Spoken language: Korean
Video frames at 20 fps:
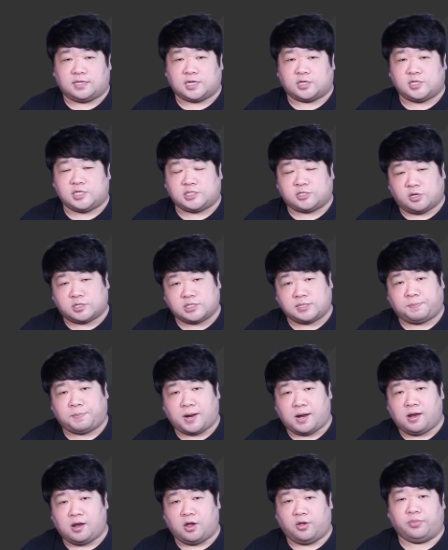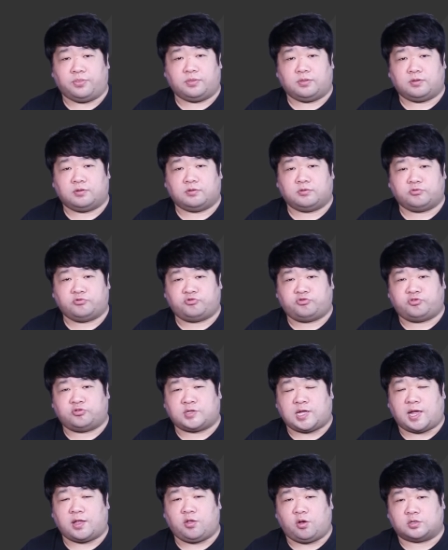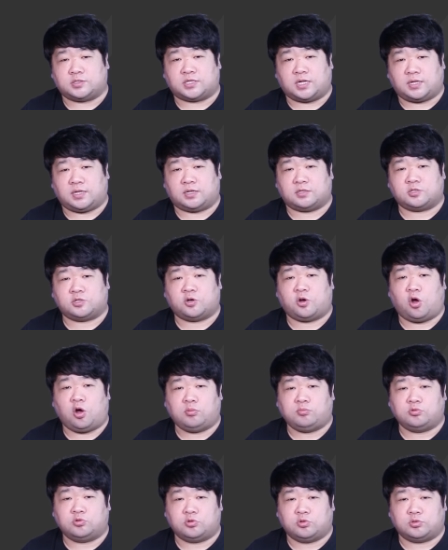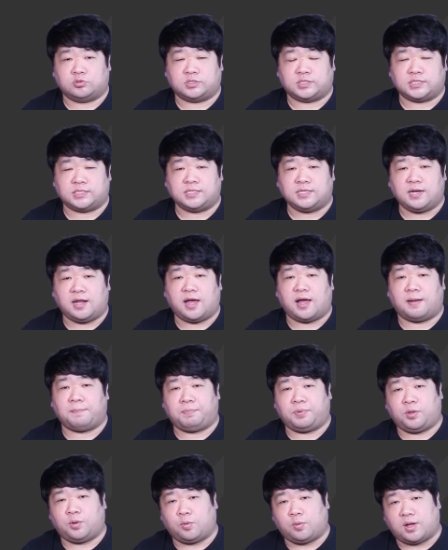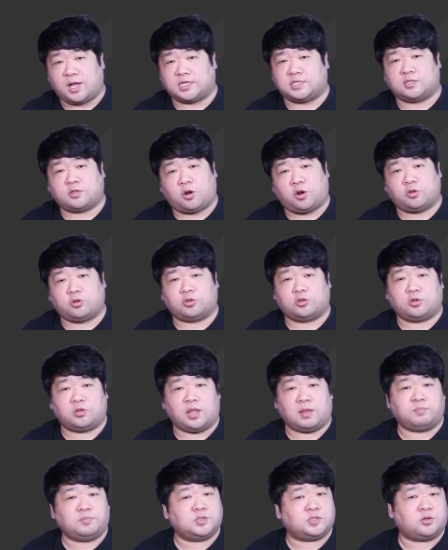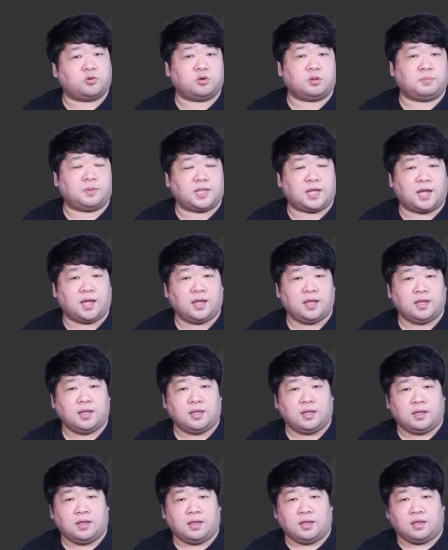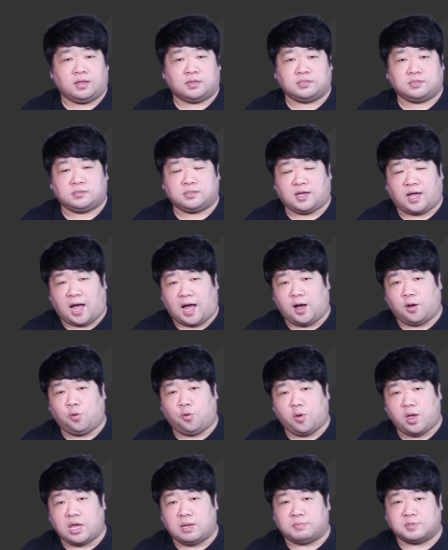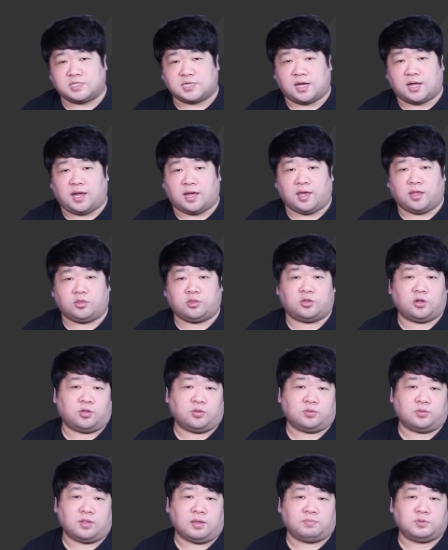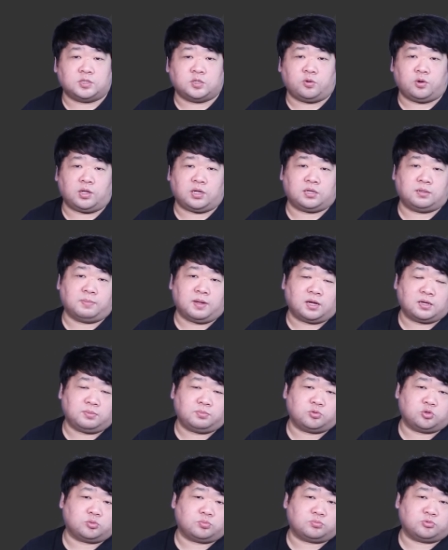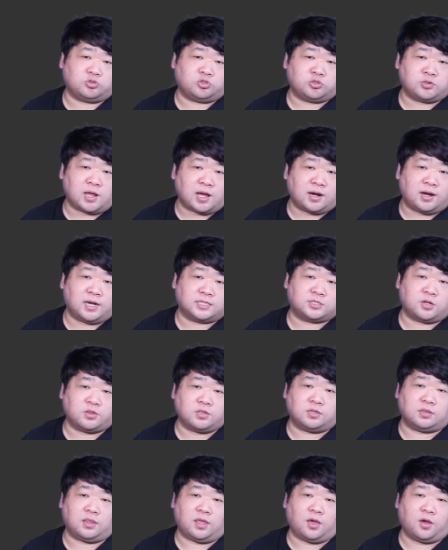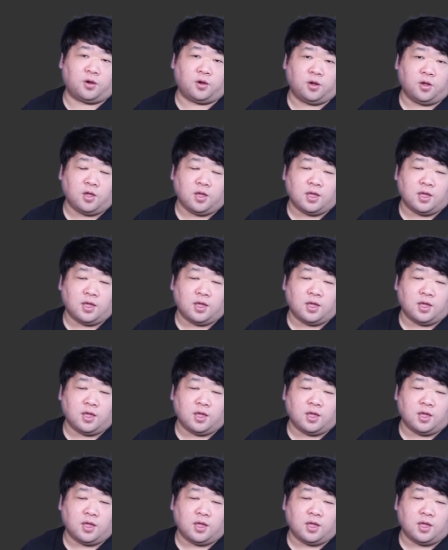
2018년 구단 역사상 처음으로 승강 피오까지 떨어졌던 FC 서울입니다. 강호의 이미지가 강했던 FC 서울이 그만큼 좀 추락을 했었는데요.